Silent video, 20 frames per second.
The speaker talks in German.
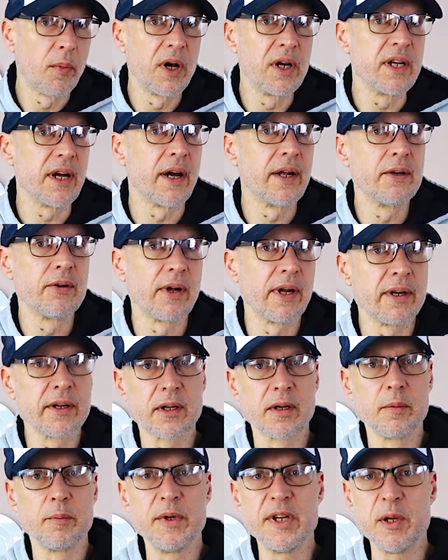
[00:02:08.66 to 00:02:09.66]
mal die ein oder
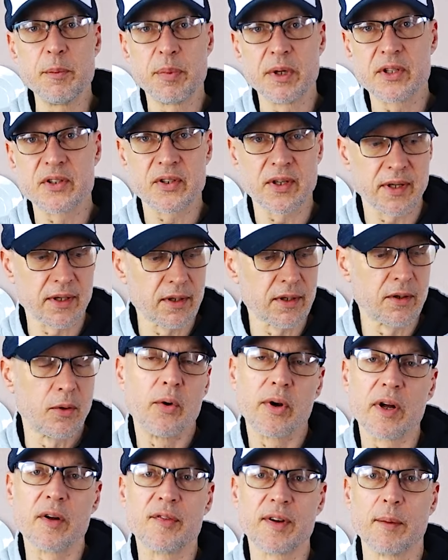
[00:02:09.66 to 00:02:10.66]
andere Mini-Pizza
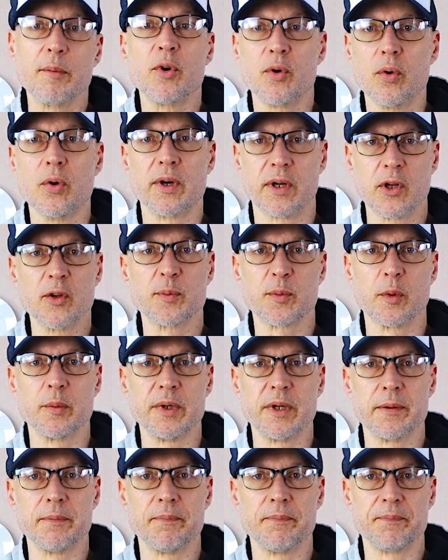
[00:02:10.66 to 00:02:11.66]
oder Flammkuchen
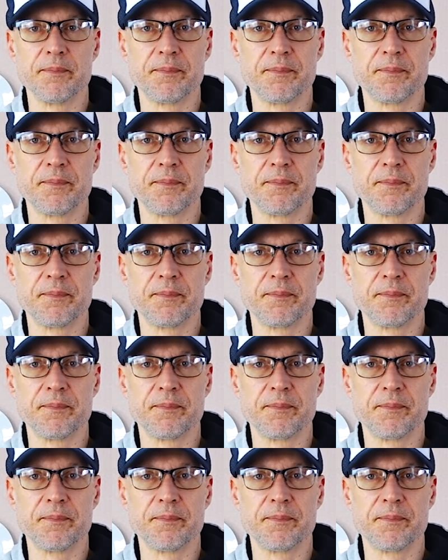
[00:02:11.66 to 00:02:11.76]
ausprobieren.